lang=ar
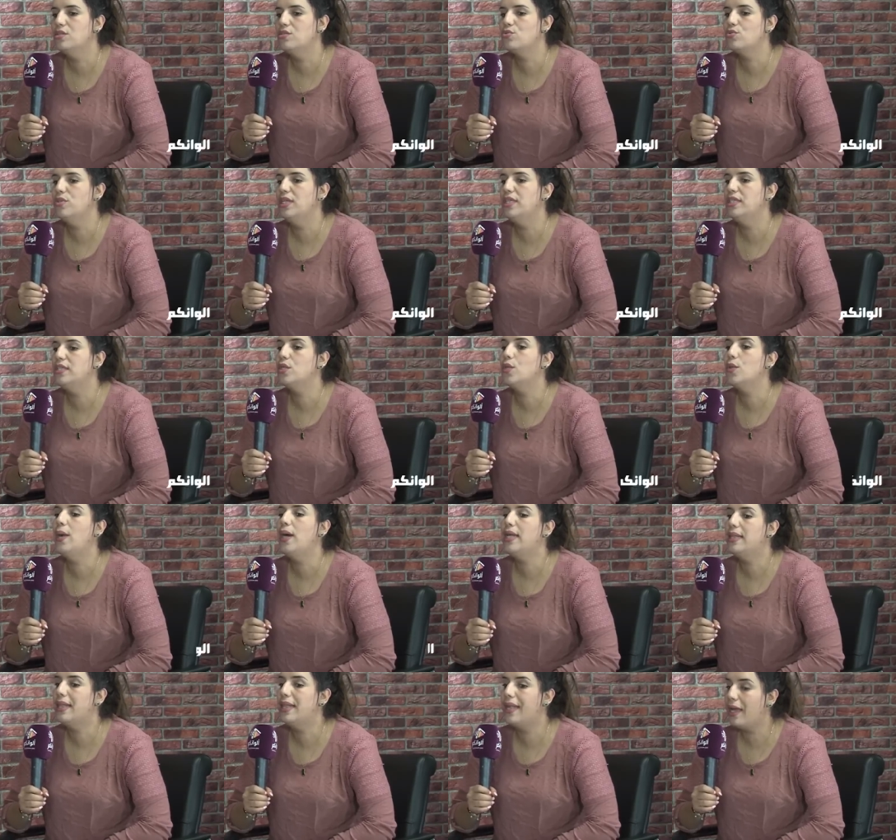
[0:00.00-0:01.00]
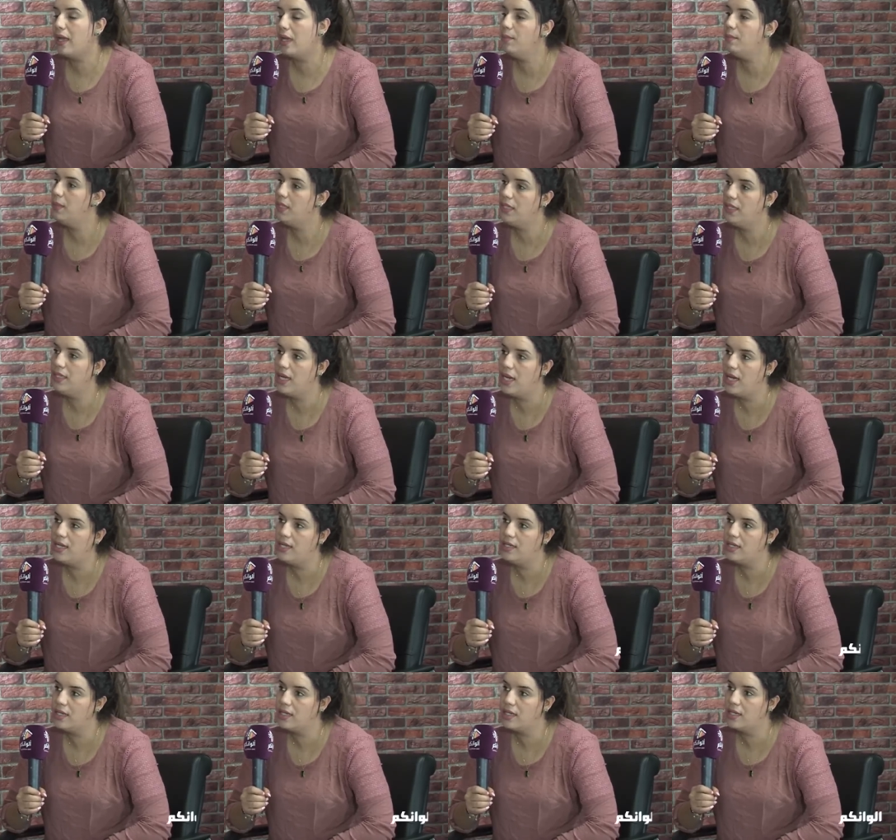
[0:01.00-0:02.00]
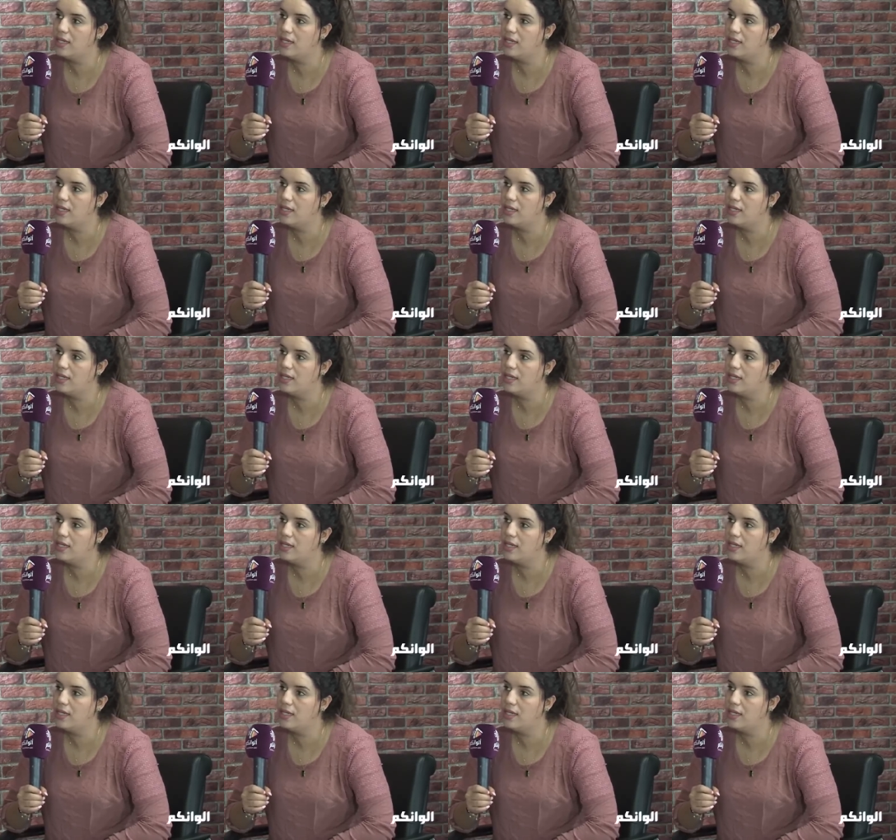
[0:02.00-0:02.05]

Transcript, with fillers: تكون عندك واحد القابليه انك